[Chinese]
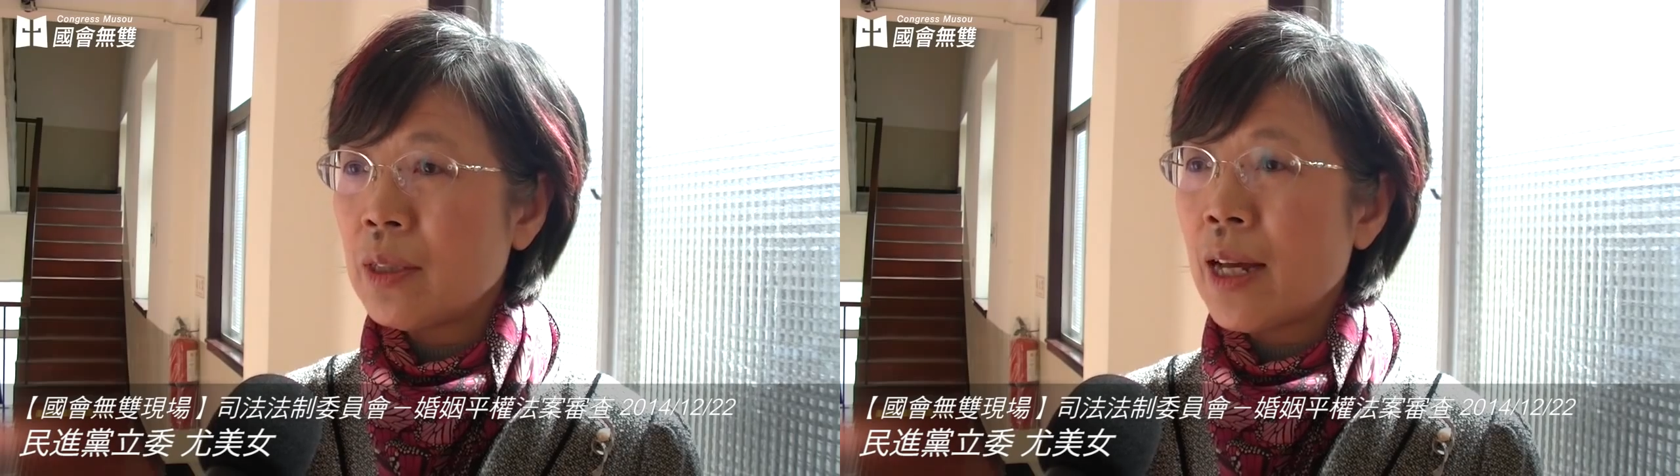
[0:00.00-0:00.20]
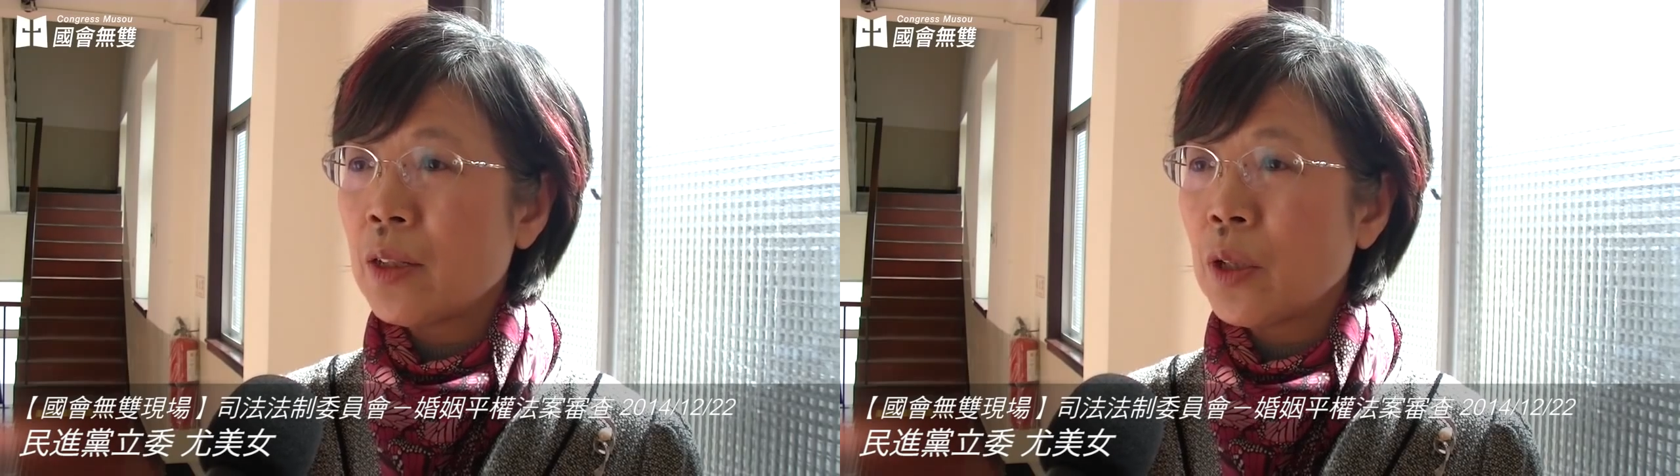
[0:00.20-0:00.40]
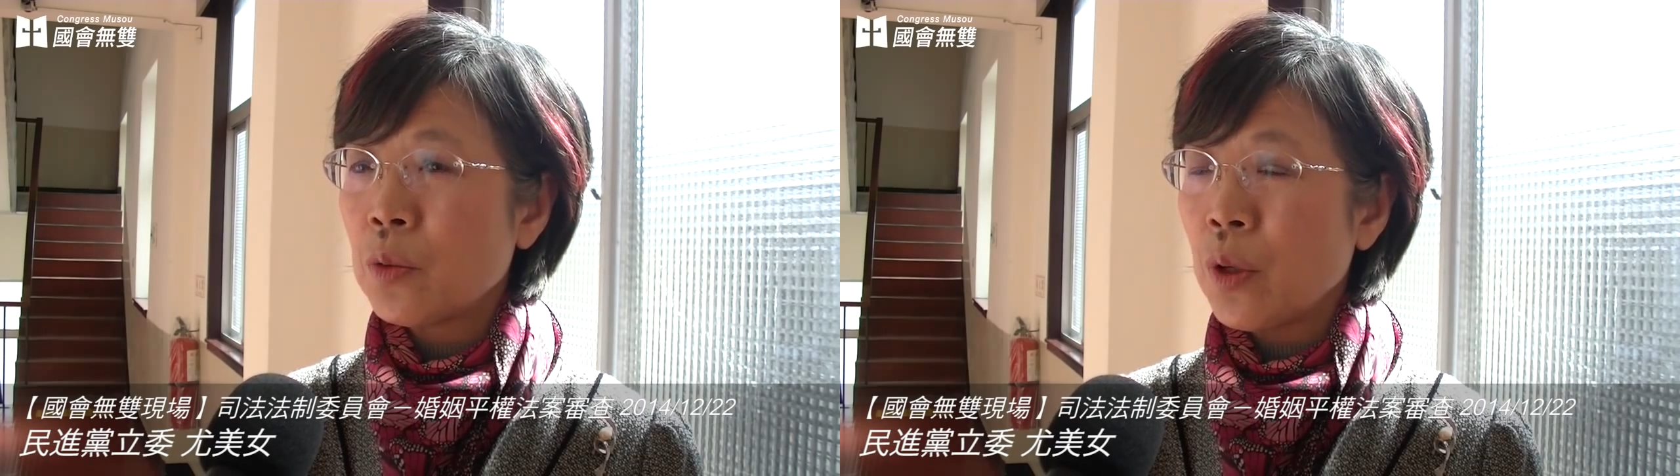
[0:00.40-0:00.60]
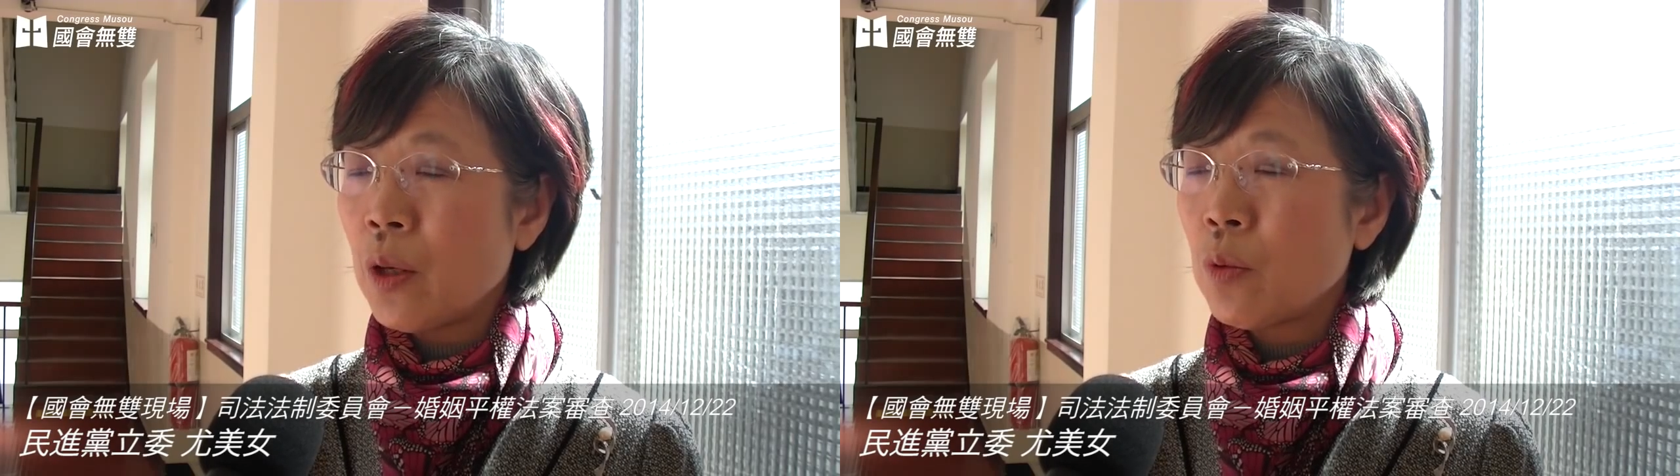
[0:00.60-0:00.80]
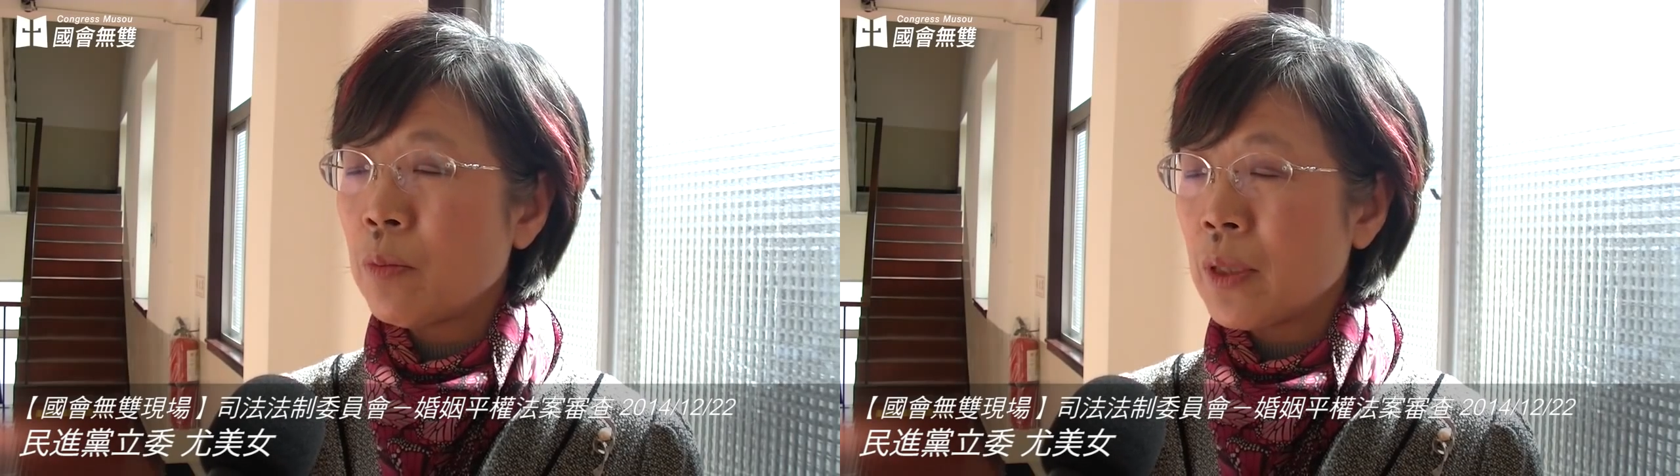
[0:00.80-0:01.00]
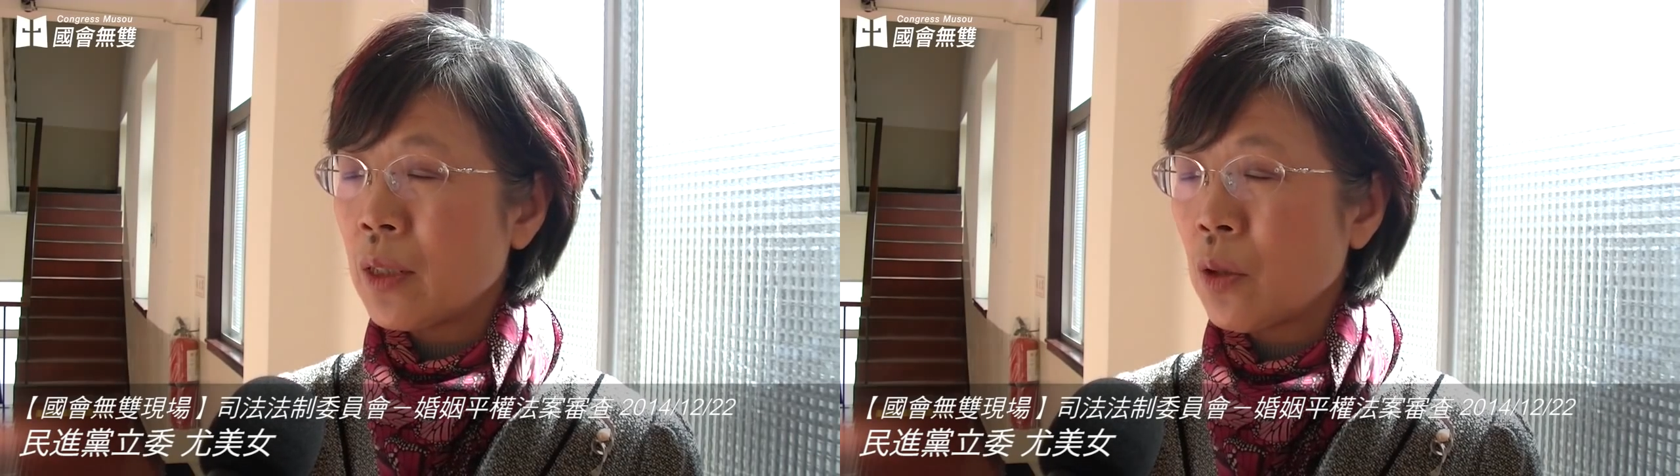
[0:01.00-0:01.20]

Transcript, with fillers: 在的，对于我们这